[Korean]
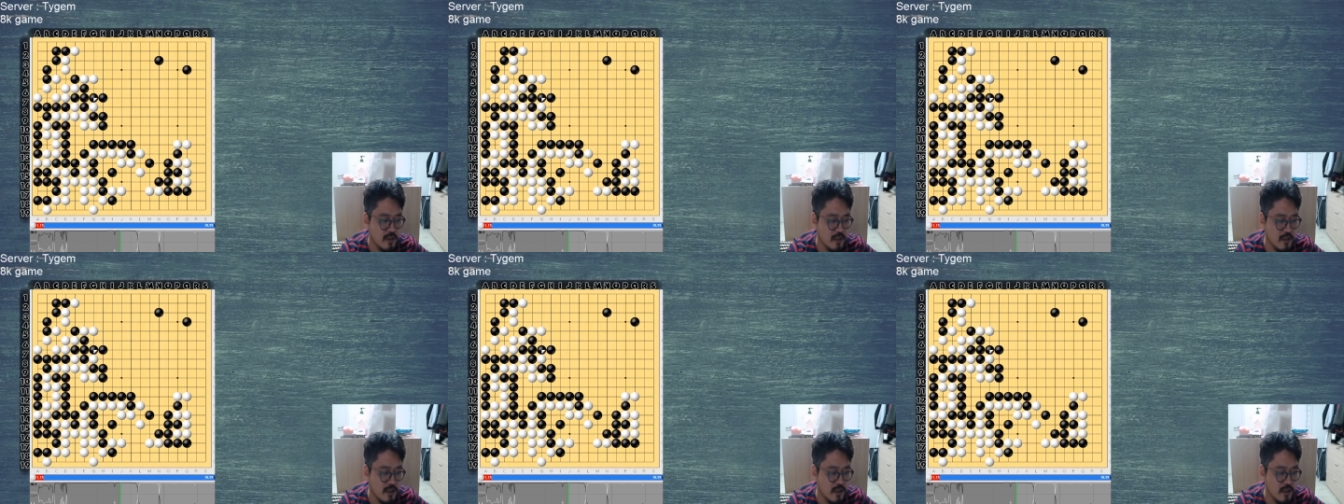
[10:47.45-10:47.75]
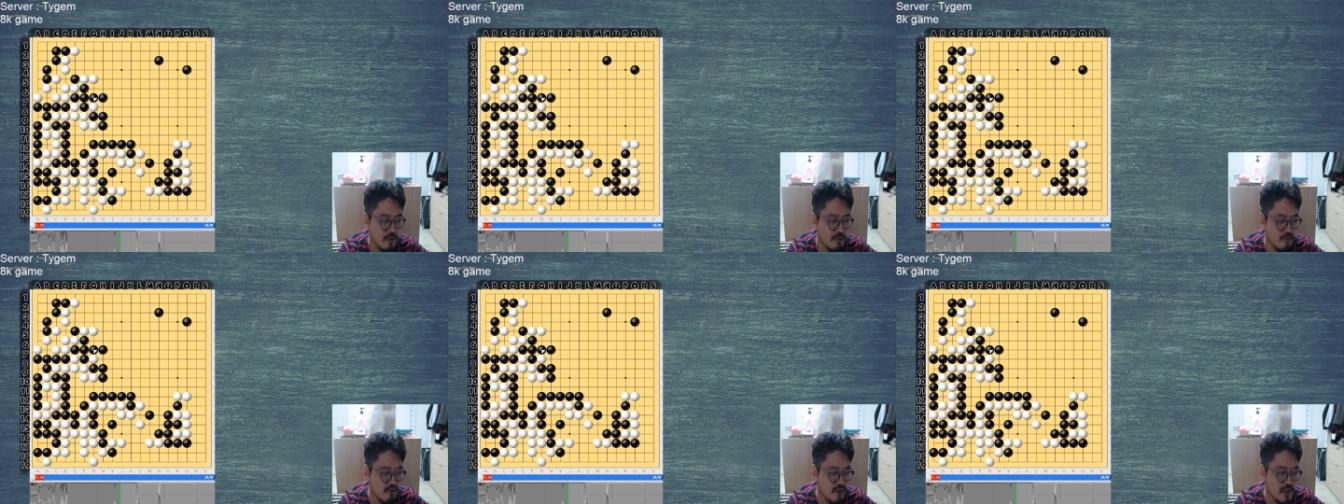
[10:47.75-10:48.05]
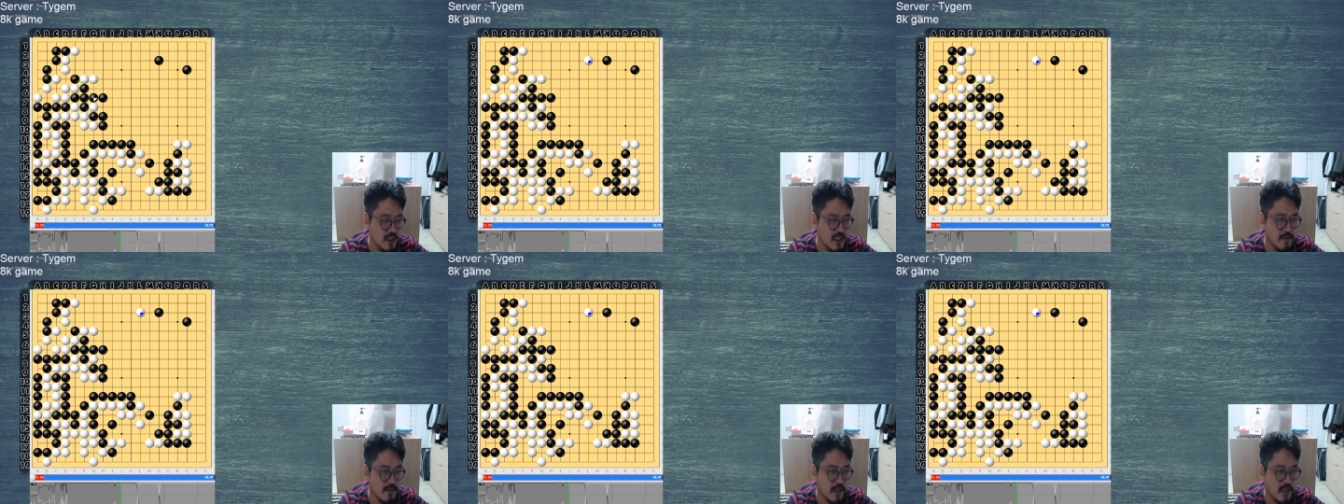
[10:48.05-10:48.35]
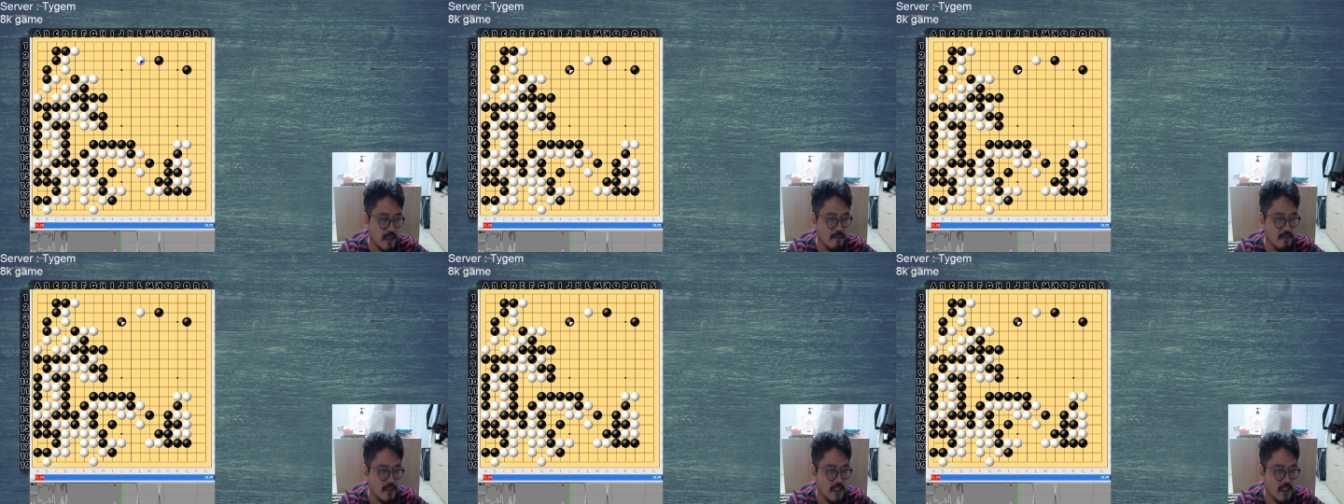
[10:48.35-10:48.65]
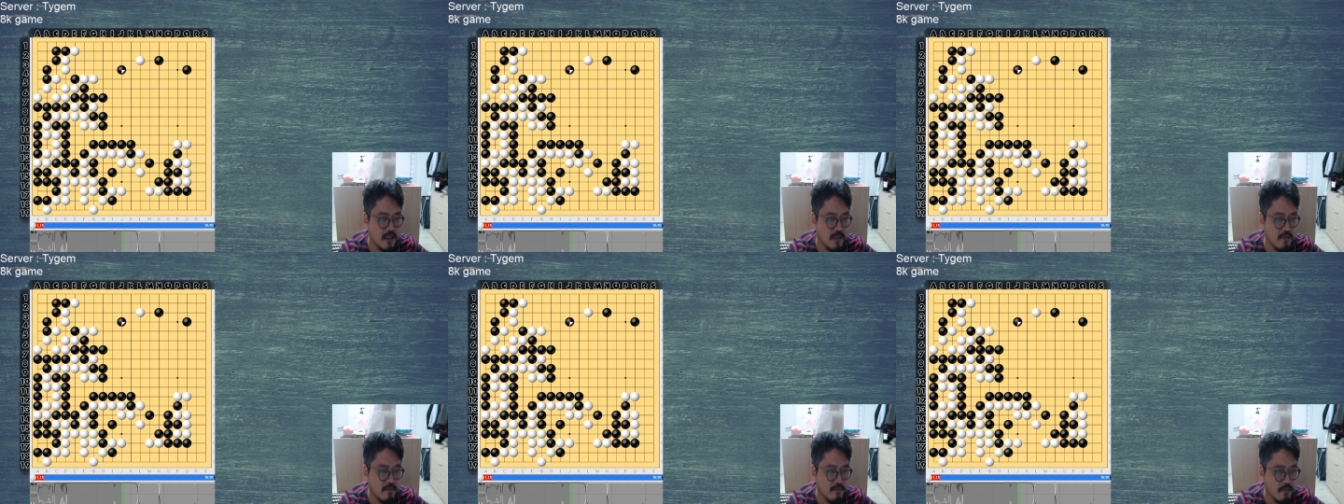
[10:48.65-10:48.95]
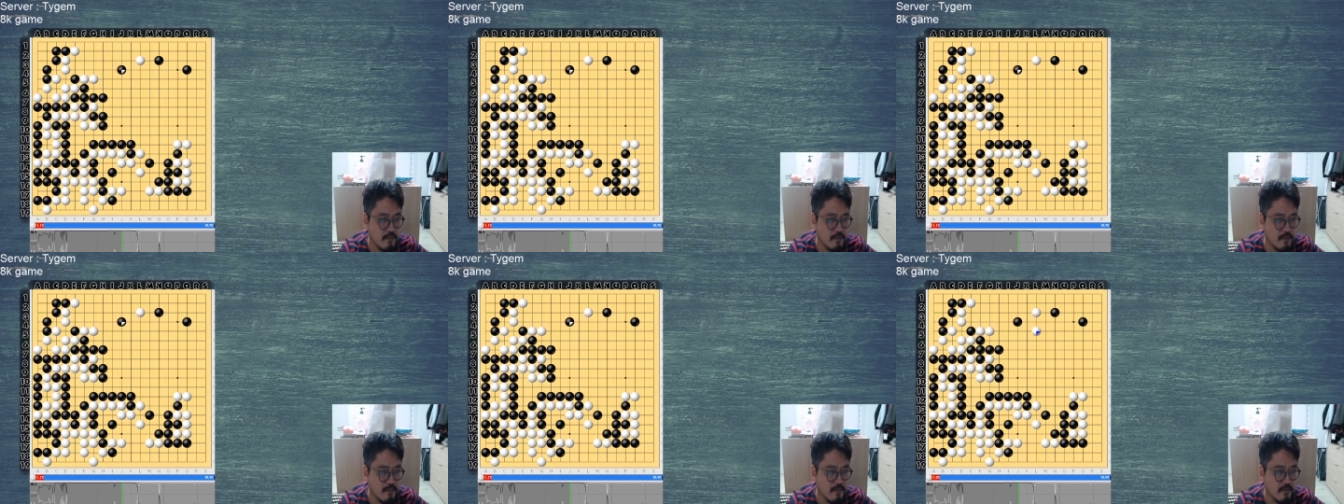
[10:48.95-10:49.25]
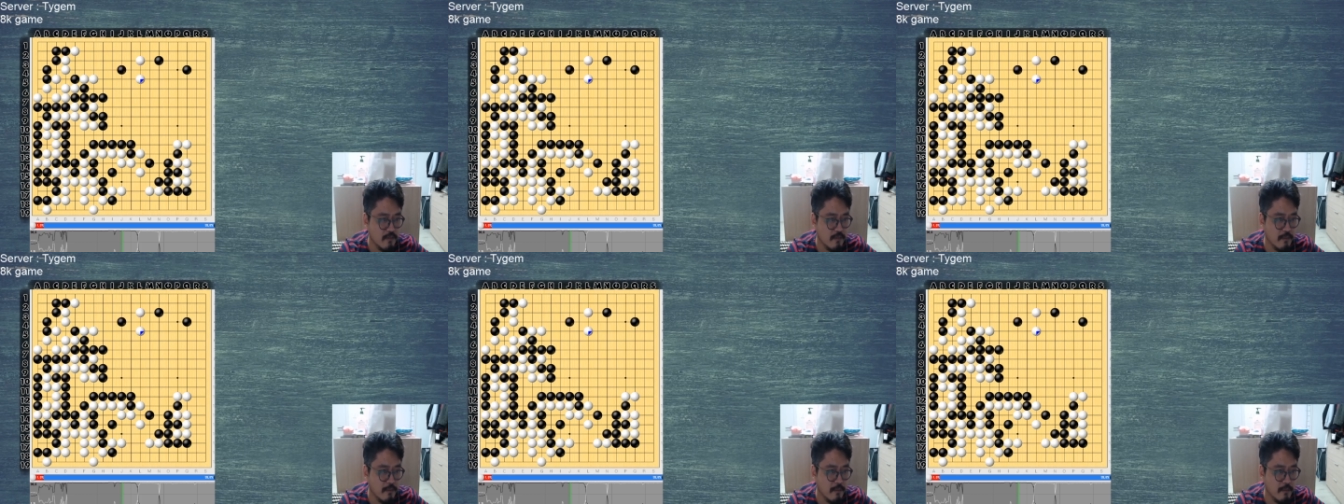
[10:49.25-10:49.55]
익혀두시기 바랍니다. 음,